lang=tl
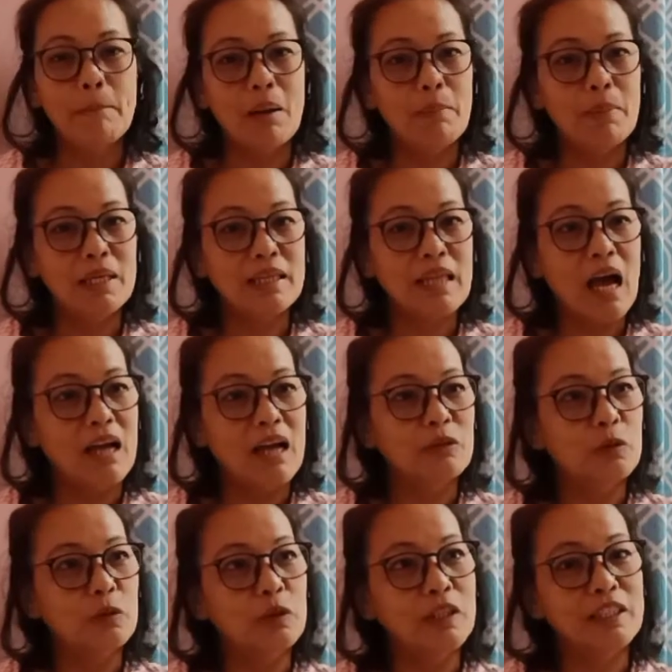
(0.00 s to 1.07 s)
babalitaan
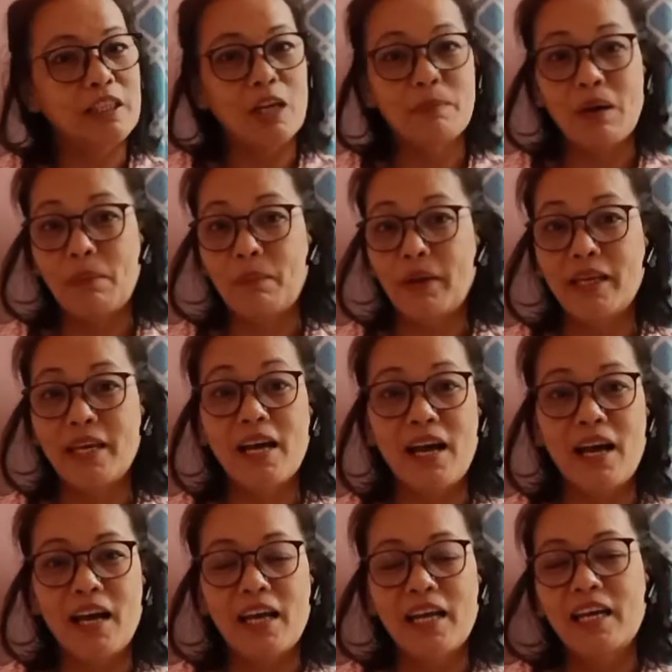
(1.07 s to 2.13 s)
ko ulit kay mamaya
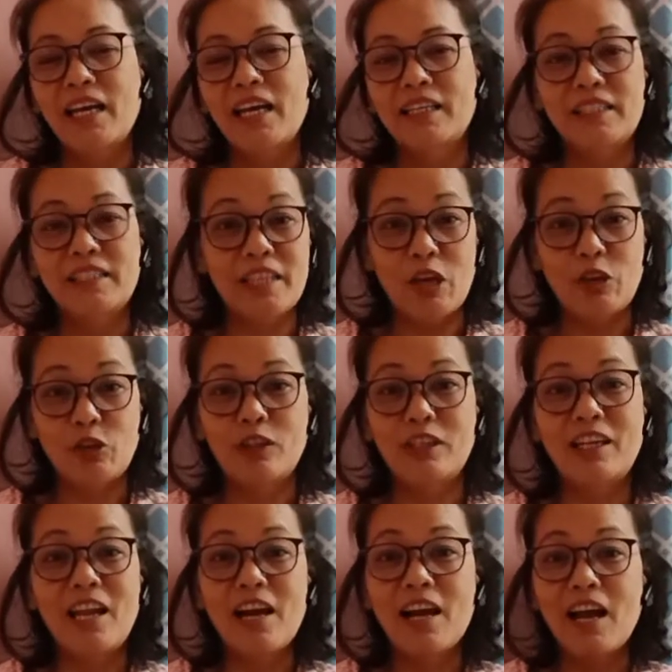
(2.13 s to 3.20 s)
stay
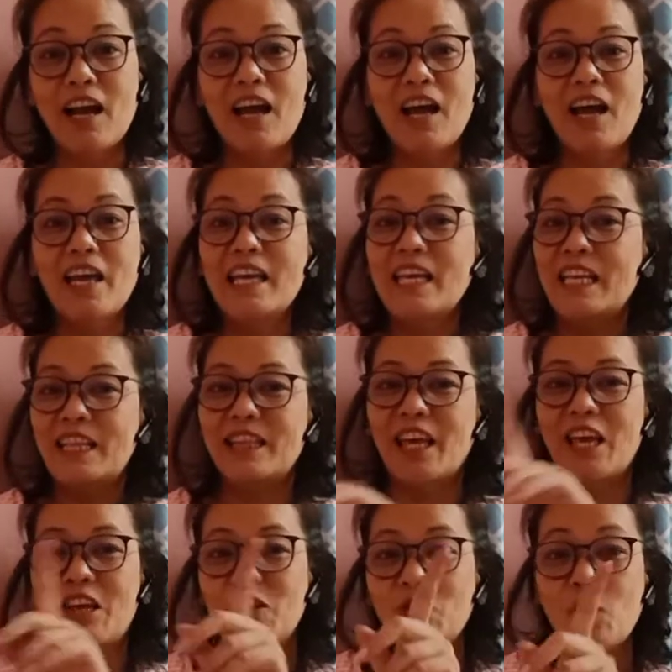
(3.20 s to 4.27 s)
tuned lang ha
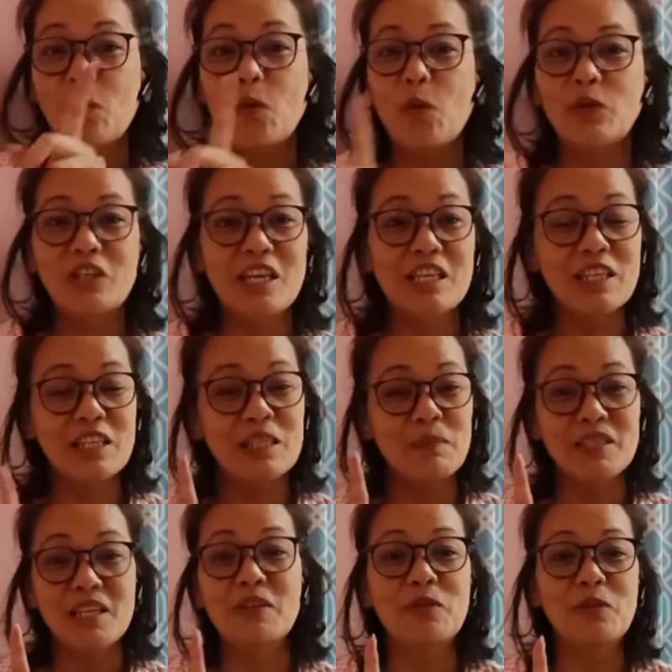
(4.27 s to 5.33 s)
hintayin nyo ako
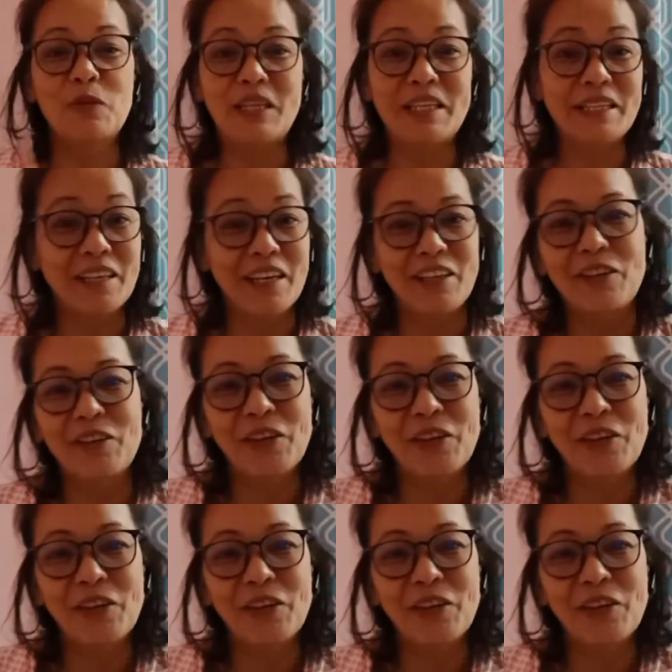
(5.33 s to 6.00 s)
chichismisan ko ulit ka